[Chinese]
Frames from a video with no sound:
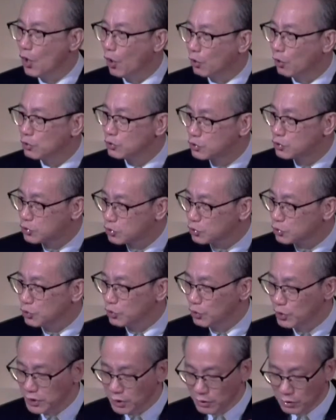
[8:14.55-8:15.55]
有
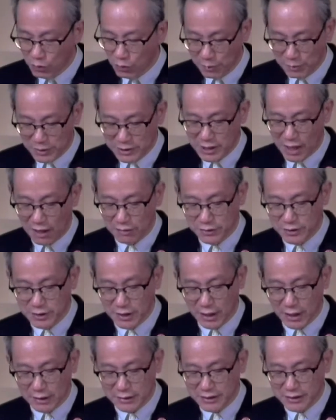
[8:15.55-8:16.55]
助于我们朝
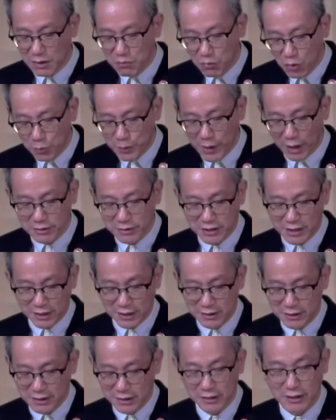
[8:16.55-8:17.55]
着这些目标
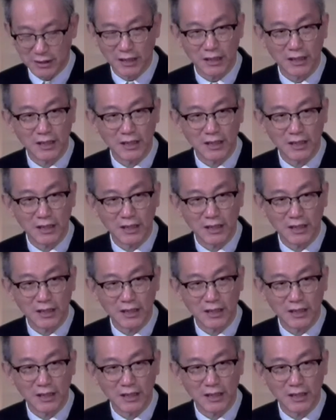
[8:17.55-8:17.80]
前进